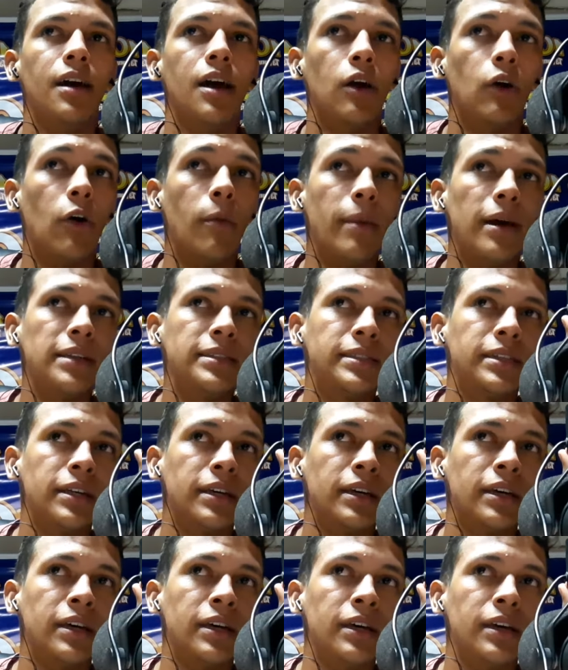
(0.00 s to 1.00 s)

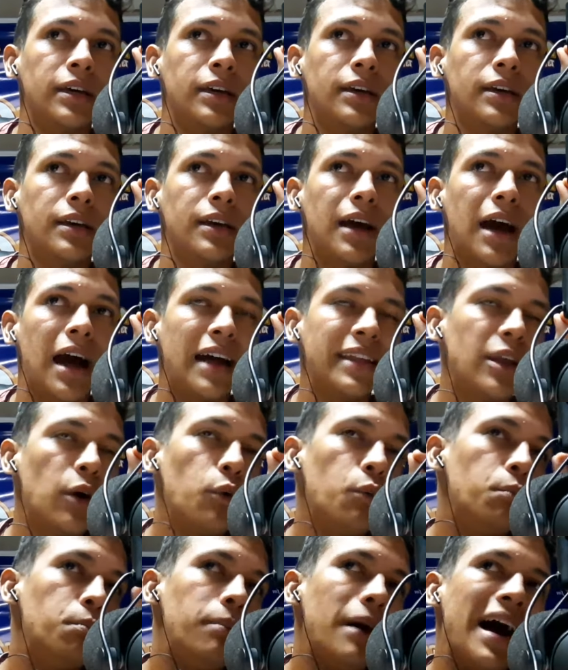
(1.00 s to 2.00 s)
Comece a dar
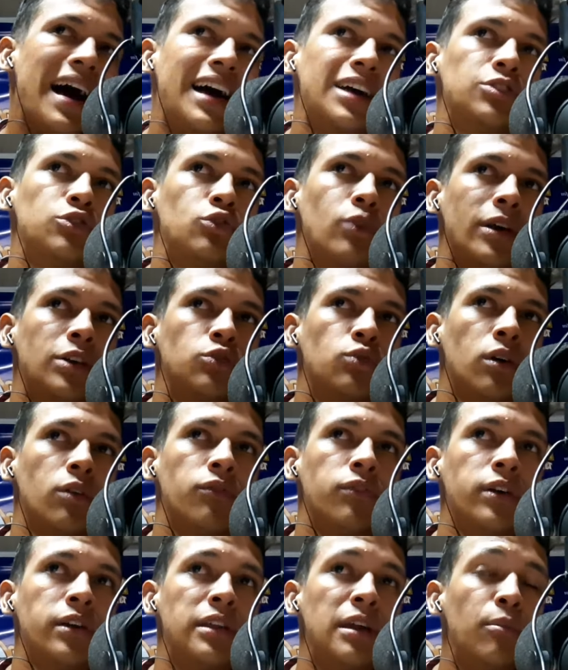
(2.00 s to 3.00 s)
um passo em sua
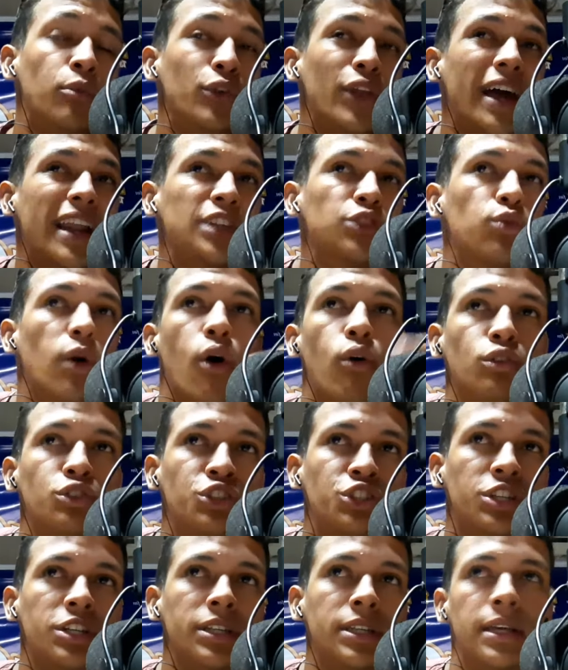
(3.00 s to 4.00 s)
vida, mudar a sua
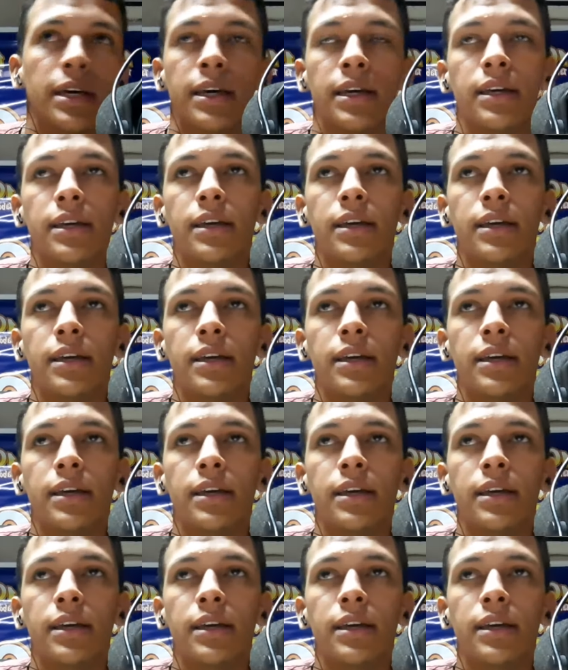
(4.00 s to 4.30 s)
rotina.